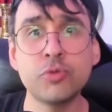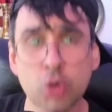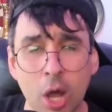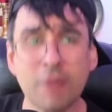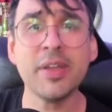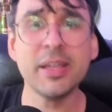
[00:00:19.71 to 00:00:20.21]

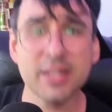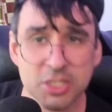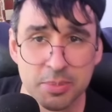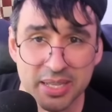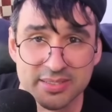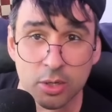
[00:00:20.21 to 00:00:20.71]
jovem grande
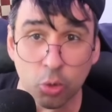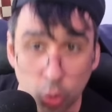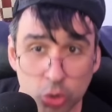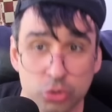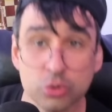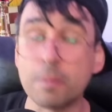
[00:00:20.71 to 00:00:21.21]
mestre
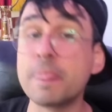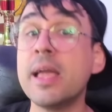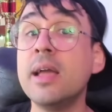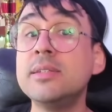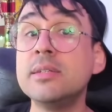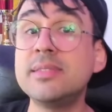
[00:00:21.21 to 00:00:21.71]
russo
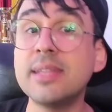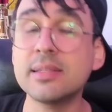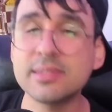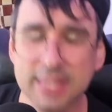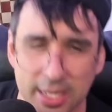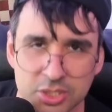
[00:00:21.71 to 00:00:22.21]
de
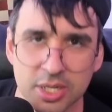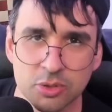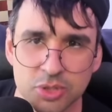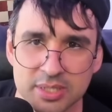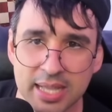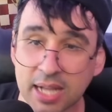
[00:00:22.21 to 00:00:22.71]
17 anos
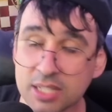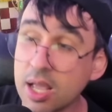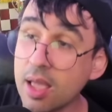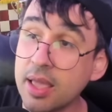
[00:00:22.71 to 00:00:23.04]
de idade,